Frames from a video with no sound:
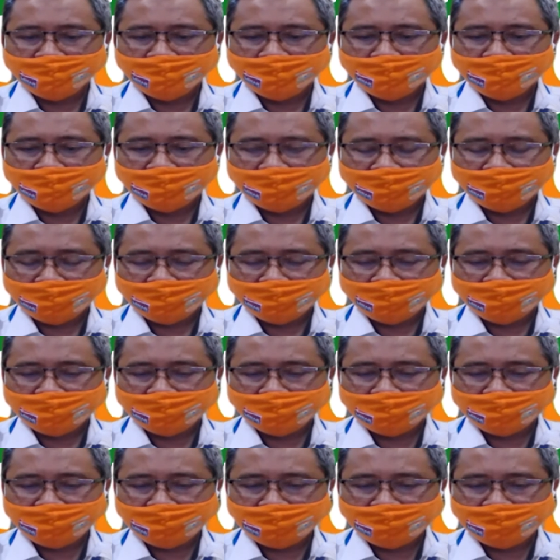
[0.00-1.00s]

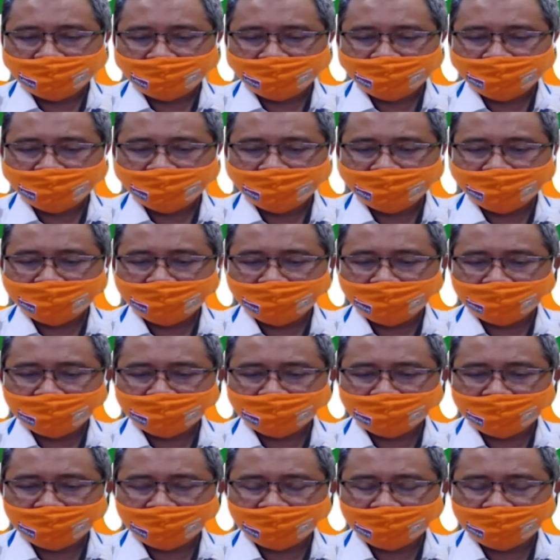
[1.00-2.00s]
eh, jadi di
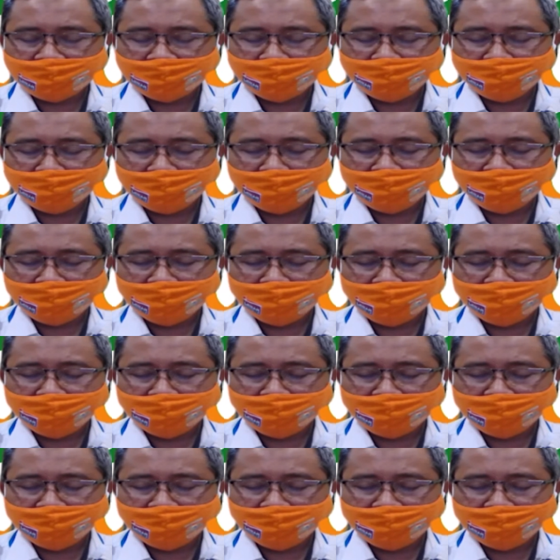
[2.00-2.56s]
dinas LH kami